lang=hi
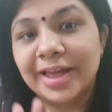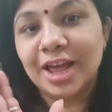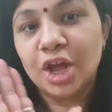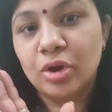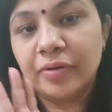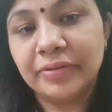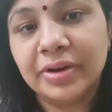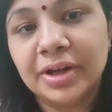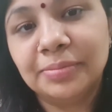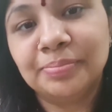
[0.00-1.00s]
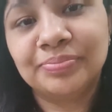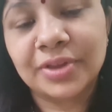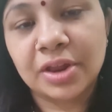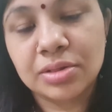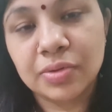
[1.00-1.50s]
हेलो एवरीवन
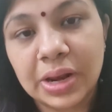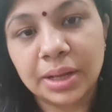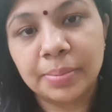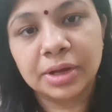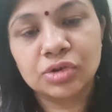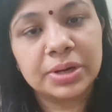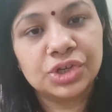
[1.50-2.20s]
तो वेलकम बैक टू माय